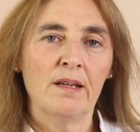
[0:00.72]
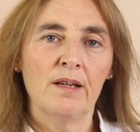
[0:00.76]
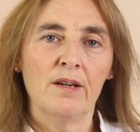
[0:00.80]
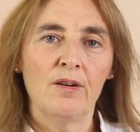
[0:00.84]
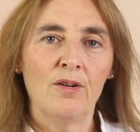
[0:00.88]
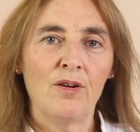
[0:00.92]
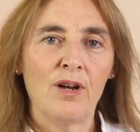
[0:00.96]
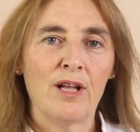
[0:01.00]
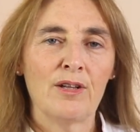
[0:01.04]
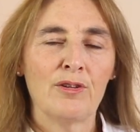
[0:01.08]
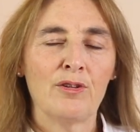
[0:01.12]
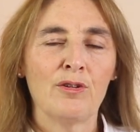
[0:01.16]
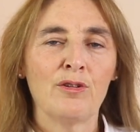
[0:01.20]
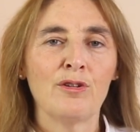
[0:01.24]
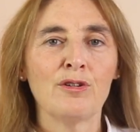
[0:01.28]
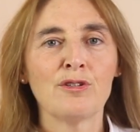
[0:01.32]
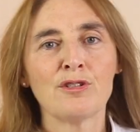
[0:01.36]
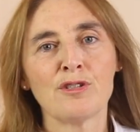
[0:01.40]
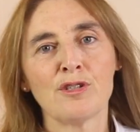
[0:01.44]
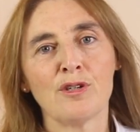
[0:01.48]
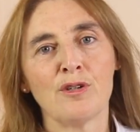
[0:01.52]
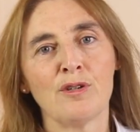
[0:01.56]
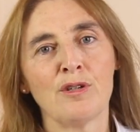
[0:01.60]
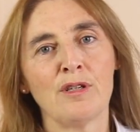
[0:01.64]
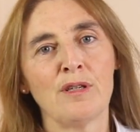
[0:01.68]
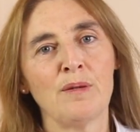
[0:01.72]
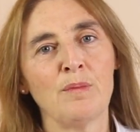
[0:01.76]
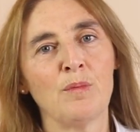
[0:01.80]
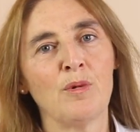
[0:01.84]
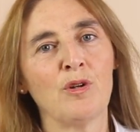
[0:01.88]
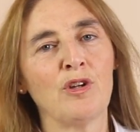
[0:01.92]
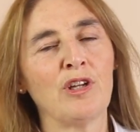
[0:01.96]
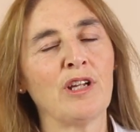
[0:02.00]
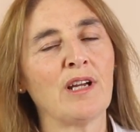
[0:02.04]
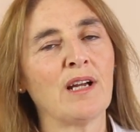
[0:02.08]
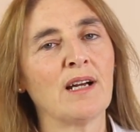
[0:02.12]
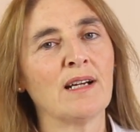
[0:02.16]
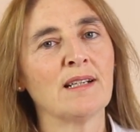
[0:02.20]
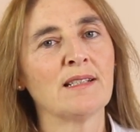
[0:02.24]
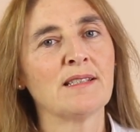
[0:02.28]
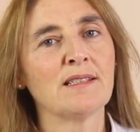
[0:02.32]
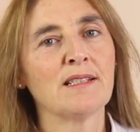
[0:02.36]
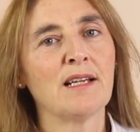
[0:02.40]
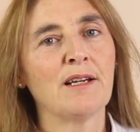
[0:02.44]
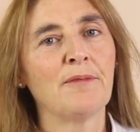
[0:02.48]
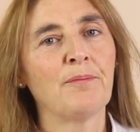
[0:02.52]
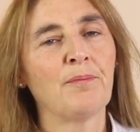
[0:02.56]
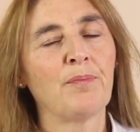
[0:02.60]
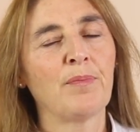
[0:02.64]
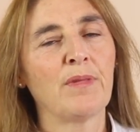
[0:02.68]
Hola a todos, soy Mónica
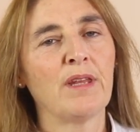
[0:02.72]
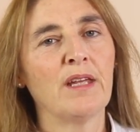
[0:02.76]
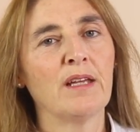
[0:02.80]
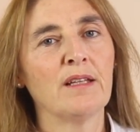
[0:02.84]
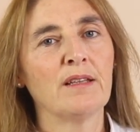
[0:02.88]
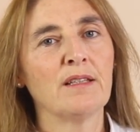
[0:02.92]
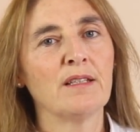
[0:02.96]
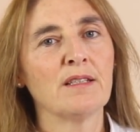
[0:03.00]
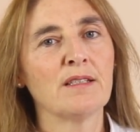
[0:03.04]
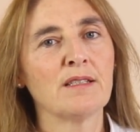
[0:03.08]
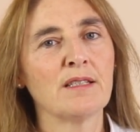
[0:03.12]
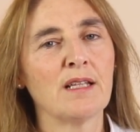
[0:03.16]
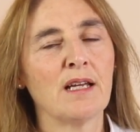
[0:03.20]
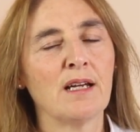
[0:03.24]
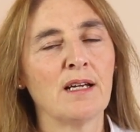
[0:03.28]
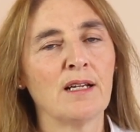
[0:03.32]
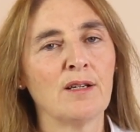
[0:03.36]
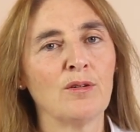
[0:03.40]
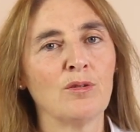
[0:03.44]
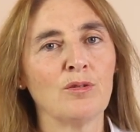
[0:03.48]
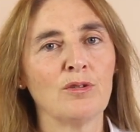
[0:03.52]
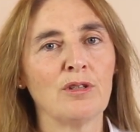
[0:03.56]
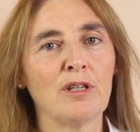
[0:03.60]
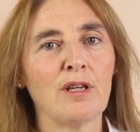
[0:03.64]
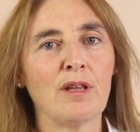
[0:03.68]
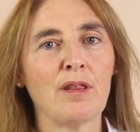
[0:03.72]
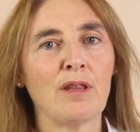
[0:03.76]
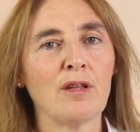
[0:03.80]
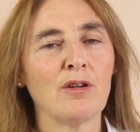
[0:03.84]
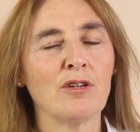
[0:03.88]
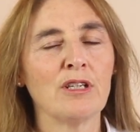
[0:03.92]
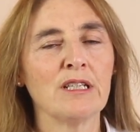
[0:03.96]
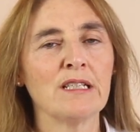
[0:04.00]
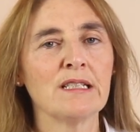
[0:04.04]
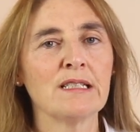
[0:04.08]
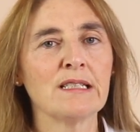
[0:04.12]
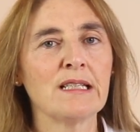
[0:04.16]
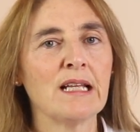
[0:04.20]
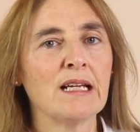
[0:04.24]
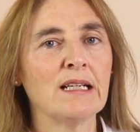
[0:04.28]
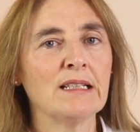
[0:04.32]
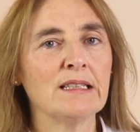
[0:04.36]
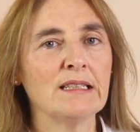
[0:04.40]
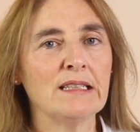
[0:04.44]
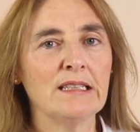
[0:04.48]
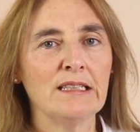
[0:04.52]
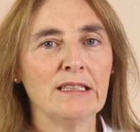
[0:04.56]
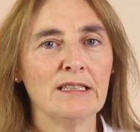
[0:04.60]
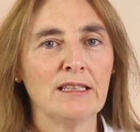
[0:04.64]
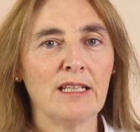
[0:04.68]
Hacha, dietista, nutricionista
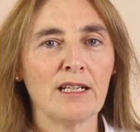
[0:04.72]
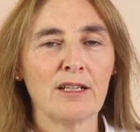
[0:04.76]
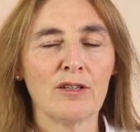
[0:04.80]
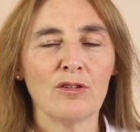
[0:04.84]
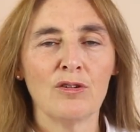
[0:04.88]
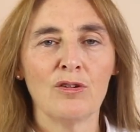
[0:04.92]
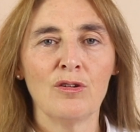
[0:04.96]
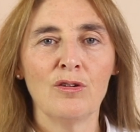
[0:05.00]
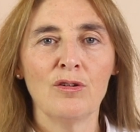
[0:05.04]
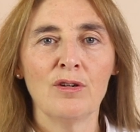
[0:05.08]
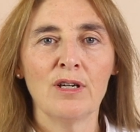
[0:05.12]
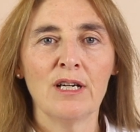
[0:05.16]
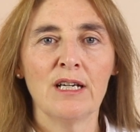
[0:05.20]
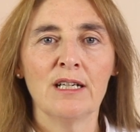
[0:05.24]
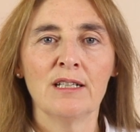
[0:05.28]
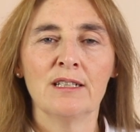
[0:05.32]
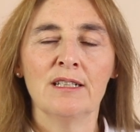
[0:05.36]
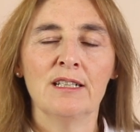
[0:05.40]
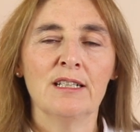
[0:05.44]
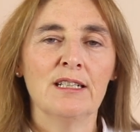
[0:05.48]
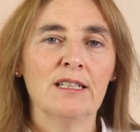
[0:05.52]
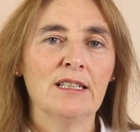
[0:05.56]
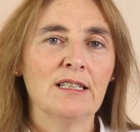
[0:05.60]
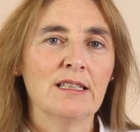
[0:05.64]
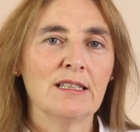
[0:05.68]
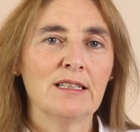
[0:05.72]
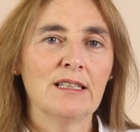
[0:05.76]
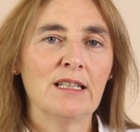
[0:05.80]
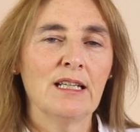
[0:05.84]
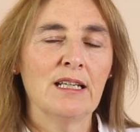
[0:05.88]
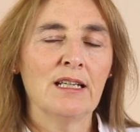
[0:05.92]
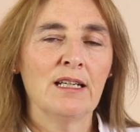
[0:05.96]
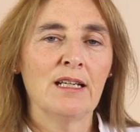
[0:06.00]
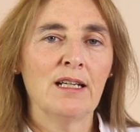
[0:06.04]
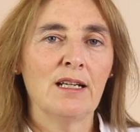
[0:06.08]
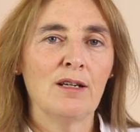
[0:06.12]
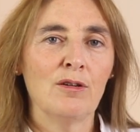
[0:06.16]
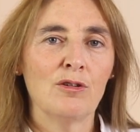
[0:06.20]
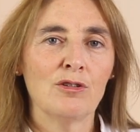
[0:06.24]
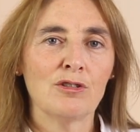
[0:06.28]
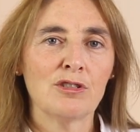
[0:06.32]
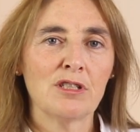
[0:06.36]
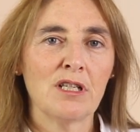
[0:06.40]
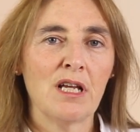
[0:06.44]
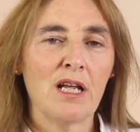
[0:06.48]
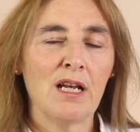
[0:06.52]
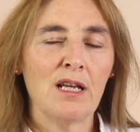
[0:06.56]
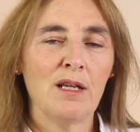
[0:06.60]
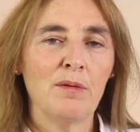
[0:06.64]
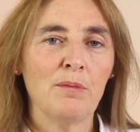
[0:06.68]
y tecnóloga de
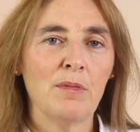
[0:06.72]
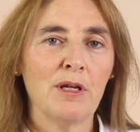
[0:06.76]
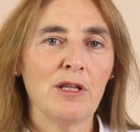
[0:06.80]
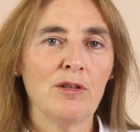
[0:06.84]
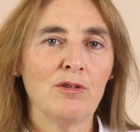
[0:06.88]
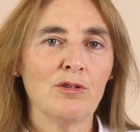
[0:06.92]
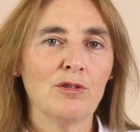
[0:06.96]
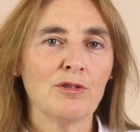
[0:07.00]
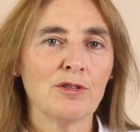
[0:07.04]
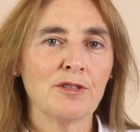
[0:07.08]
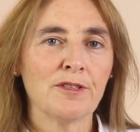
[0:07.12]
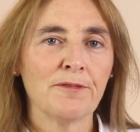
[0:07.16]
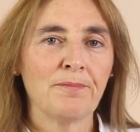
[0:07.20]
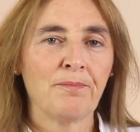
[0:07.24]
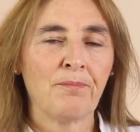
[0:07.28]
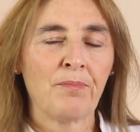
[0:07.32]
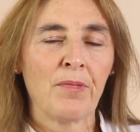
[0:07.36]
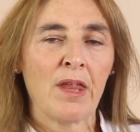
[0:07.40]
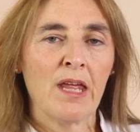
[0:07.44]
los alimentos.